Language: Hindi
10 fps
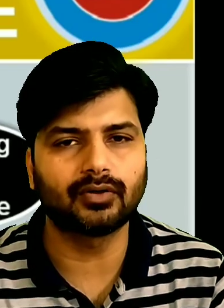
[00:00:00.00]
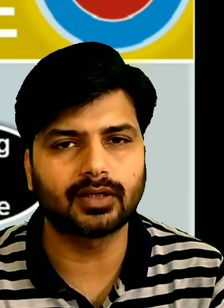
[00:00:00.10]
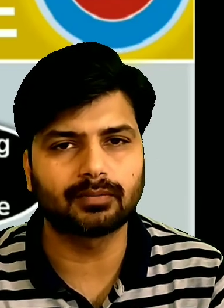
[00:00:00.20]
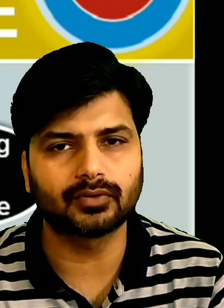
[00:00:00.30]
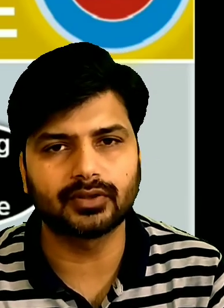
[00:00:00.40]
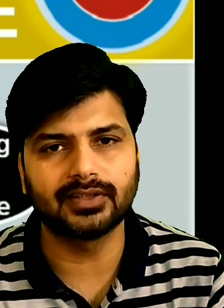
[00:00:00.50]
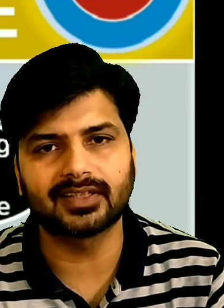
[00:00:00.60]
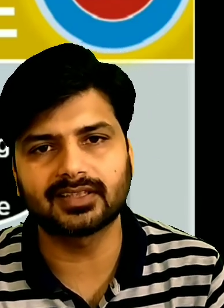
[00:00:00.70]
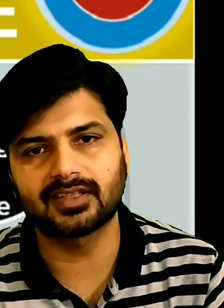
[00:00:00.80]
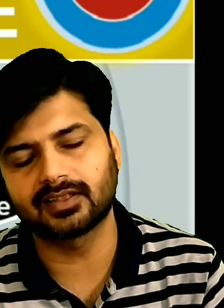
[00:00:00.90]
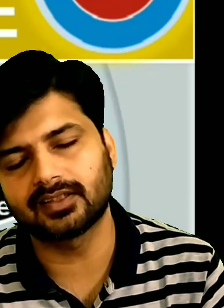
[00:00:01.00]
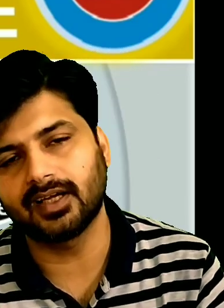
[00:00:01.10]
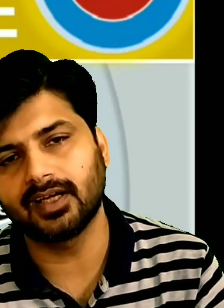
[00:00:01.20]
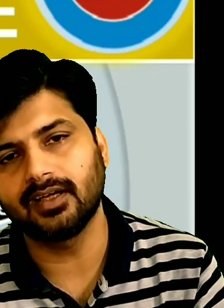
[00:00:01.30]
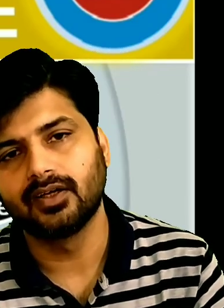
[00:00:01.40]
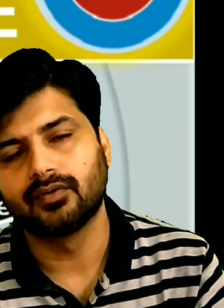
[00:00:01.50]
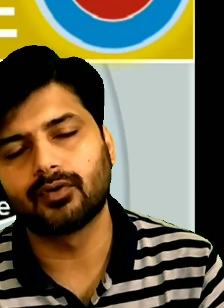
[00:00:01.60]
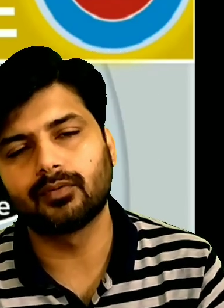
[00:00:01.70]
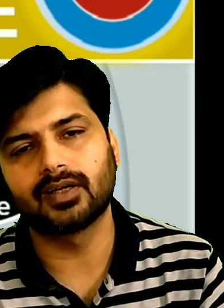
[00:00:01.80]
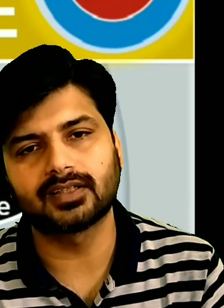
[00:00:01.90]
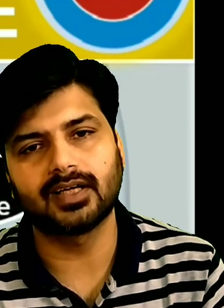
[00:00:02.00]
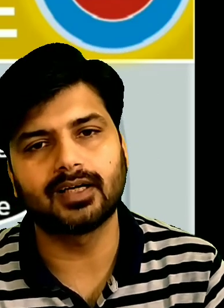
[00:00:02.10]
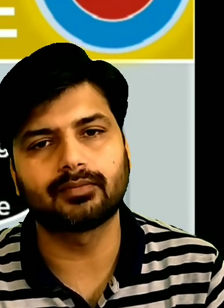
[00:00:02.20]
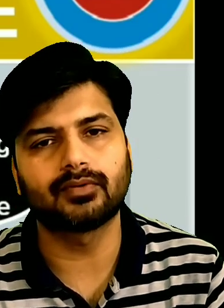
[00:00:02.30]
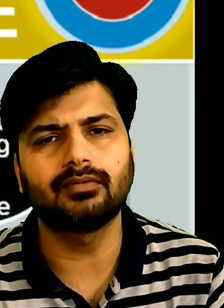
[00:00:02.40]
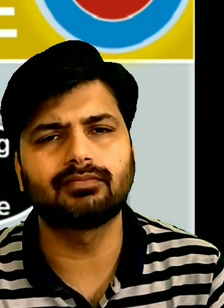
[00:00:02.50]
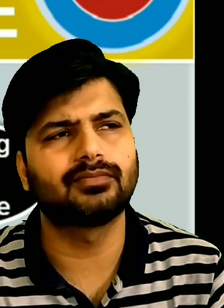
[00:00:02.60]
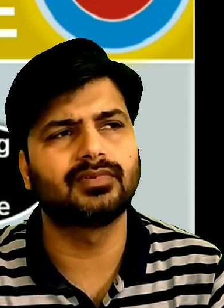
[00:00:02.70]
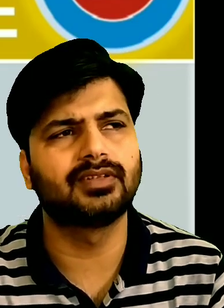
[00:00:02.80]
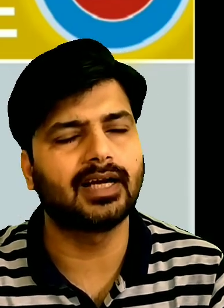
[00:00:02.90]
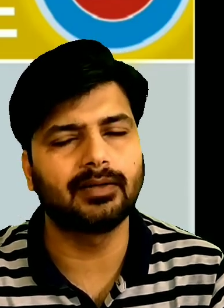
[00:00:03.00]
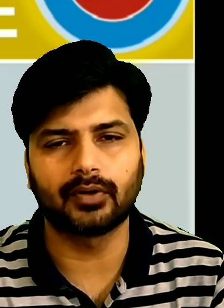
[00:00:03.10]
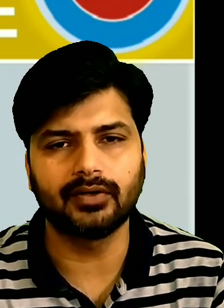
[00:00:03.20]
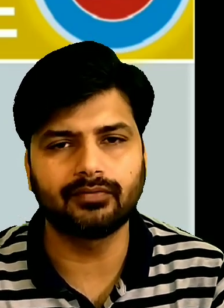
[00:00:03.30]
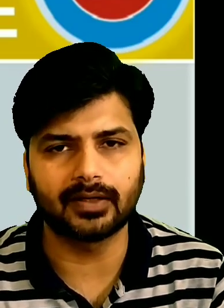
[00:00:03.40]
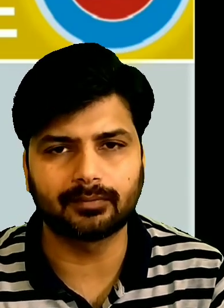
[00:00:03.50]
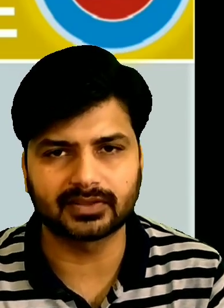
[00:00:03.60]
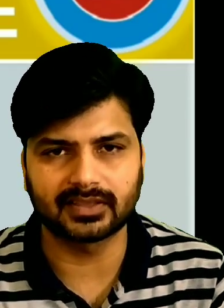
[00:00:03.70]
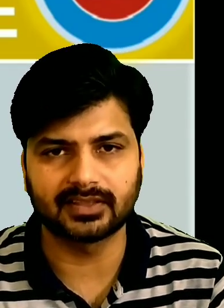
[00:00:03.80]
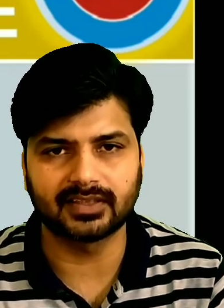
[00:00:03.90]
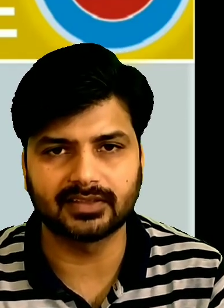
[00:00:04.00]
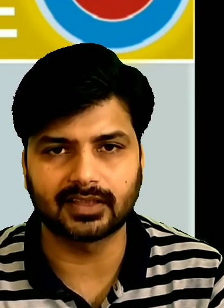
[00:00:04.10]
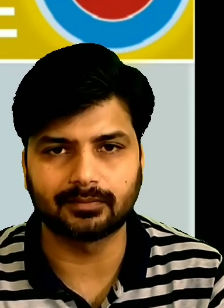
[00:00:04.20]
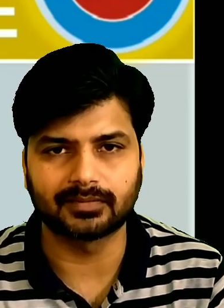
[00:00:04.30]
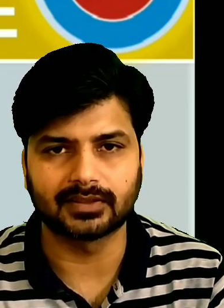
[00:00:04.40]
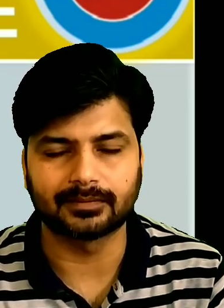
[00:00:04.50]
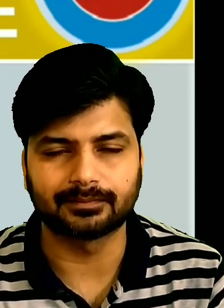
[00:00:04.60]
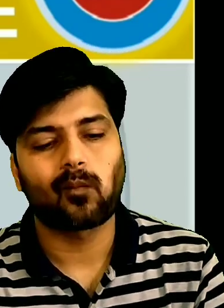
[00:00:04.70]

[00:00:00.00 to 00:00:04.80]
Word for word: अबाउट आपको जो इंटरेस्ट लगता है वो लगता है आपको नाइन के हिसाब से